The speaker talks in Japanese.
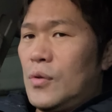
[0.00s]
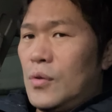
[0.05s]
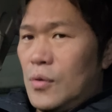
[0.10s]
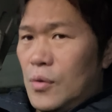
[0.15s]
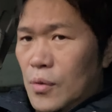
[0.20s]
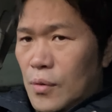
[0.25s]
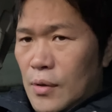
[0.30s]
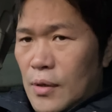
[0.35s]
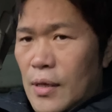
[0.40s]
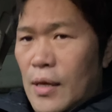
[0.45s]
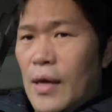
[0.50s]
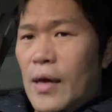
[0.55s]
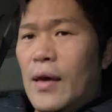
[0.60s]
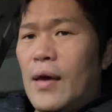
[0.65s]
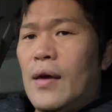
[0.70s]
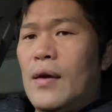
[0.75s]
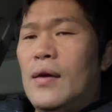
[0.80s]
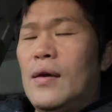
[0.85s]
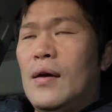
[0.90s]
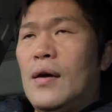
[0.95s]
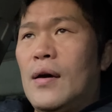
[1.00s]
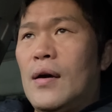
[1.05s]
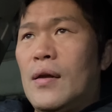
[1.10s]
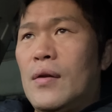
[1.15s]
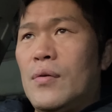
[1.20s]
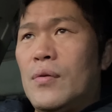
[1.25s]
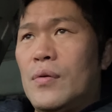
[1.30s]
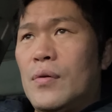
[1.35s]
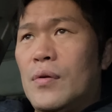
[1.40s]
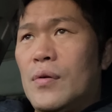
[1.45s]
当にね、あ
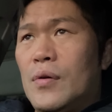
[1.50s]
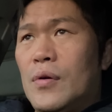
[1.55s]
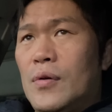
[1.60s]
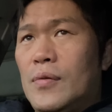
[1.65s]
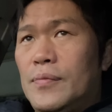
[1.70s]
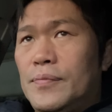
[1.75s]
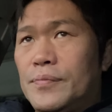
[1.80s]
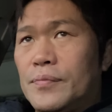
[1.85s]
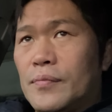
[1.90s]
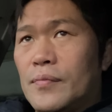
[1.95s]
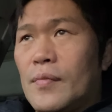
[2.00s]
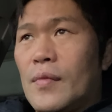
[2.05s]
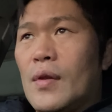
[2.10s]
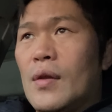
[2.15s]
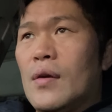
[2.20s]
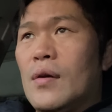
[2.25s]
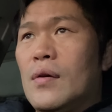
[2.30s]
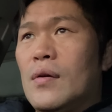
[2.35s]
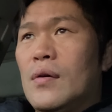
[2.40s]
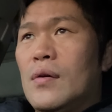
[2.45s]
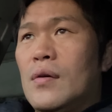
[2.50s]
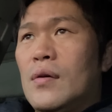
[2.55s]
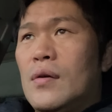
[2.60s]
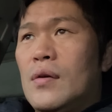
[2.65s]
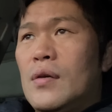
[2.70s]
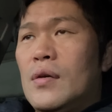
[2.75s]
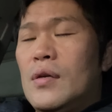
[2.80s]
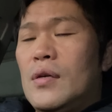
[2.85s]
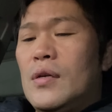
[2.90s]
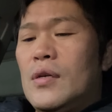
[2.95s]
の、
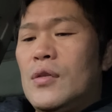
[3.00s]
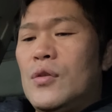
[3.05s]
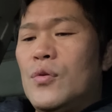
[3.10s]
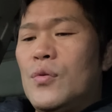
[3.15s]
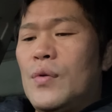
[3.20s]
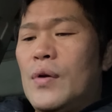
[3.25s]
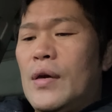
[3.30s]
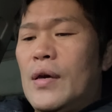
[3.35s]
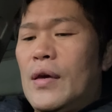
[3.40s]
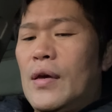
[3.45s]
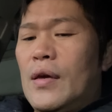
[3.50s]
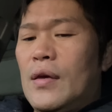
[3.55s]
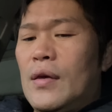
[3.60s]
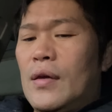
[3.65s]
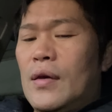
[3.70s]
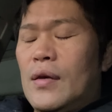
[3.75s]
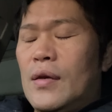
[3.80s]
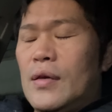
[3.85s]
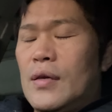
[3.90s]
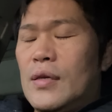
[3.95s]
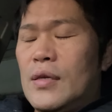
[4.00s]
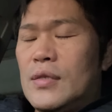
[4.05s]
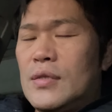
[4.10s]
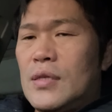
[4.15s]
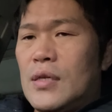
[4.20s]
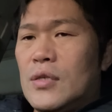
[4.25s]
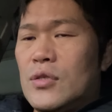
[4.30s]
井上選